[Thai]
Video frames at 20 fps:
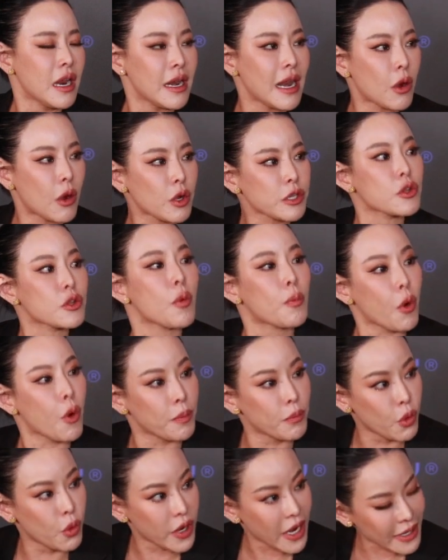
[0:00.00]
แล้วก็ส่งผล
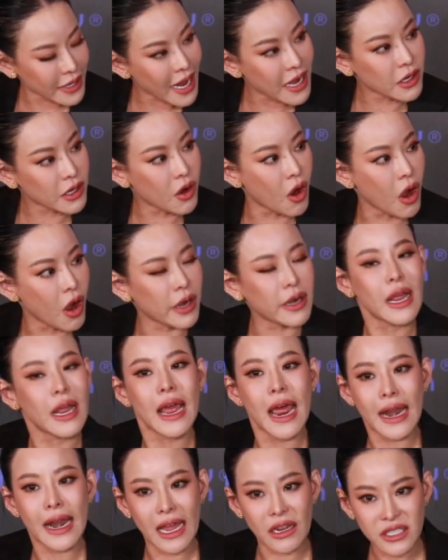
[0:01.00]
บุญให้ท่านก่อน
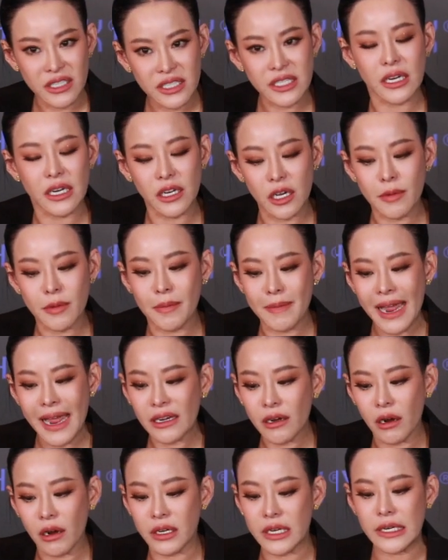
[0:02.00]
แล้วจริงๆเรื่องพระแม่
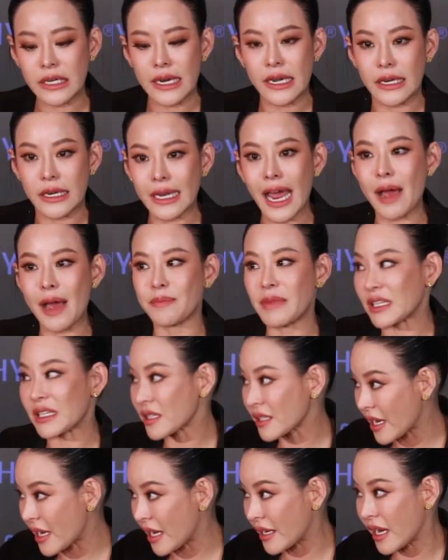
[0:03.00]
ธรณีเนี่ยหนิงทำมาตั้
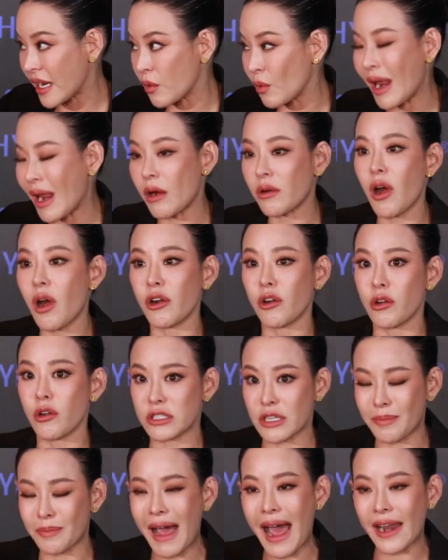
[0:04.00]
งแต่เด็กๆอยู่แล้วก่อนออก
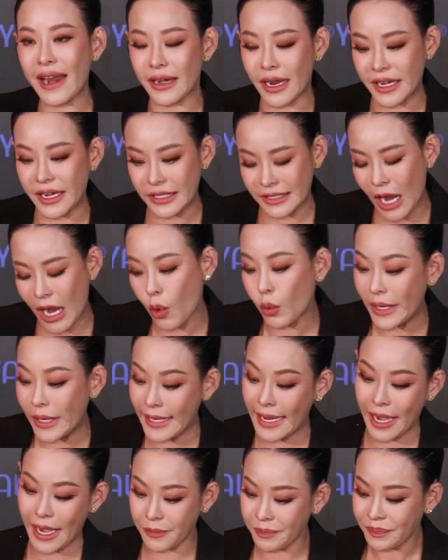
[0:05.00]
จากบ้านนะหนิงจะเอาเห
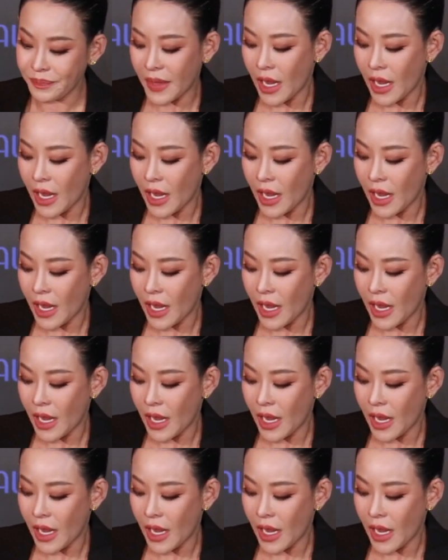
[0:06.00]
รียญ